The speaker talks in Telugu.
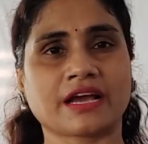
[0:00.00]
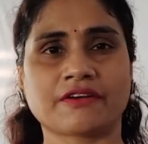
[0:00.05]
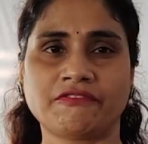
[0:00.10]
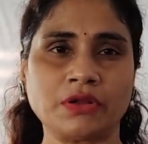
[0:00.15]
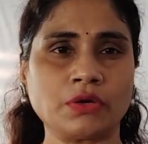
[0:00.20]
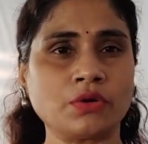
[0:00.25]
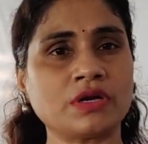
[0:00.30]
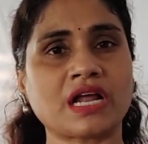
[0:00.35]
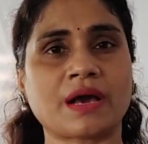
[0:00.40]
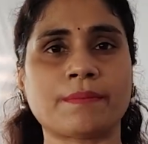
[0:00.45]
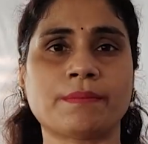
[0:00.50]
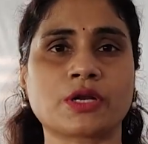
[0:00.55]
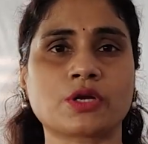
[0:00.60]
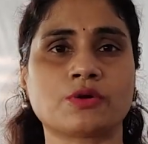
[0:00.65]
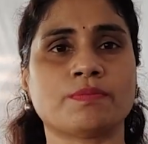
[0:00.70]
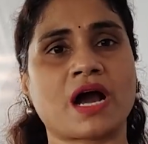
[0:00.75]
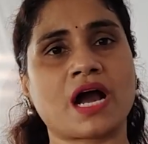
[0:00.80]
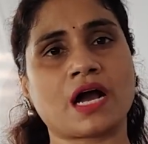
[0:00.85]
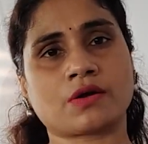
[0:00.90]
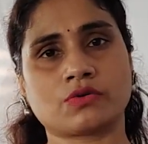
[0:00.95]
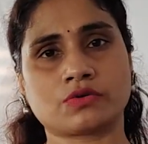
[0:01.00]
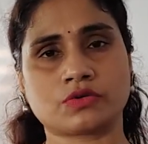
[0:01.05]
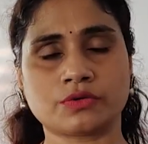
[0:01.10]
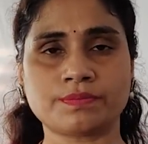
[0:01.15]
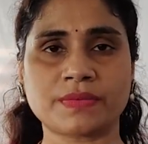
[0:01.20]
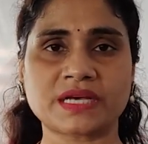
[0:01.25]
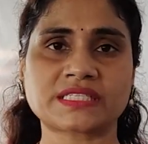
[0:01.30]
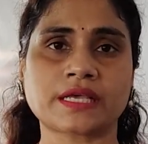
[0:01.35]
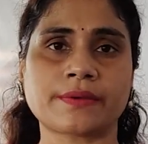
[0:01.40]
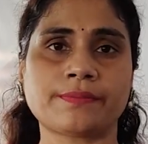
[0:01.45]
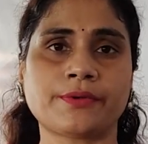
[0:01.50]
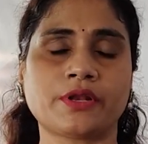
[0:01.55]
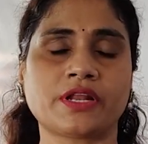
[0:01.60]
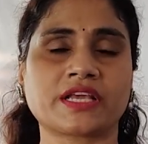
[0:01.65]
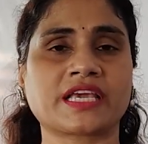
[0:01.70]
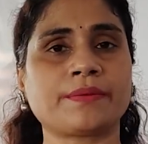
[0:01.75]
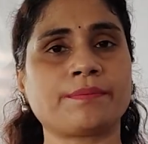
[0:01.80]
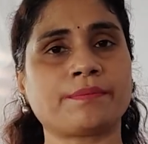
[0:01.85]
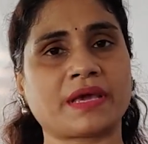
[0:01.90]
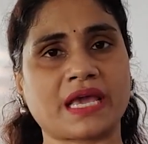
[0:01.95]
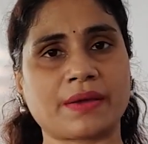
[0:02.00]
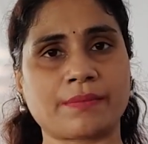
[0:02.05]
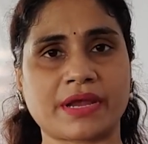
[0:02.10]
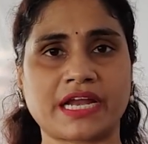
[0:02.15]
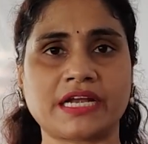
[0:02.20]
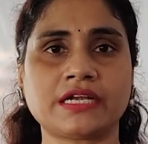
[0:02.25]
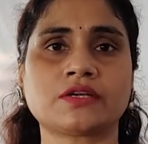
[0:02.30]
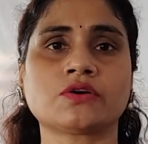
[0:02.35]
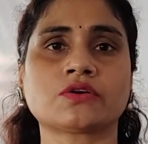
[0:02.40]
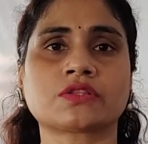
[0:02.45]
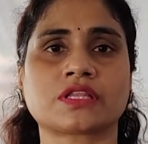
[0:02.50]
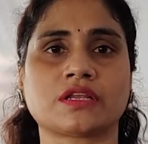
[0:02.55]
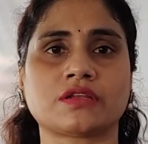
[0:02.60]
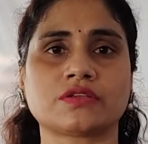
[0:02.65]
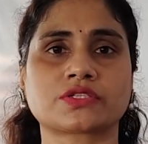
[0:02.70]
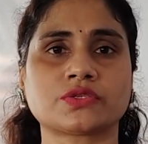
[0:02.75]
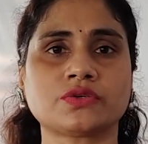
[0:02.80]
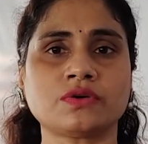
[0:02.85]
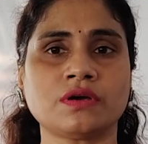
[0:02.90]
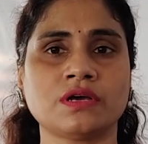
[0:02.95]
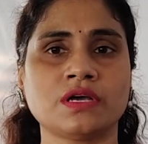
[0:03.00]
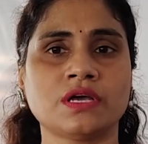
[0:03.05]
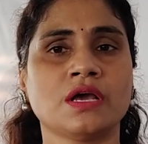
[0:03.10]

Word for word: ఎవరు నమ్మరు మా కుటుంబ సభ్యులకి మేమేంటో తెలుసు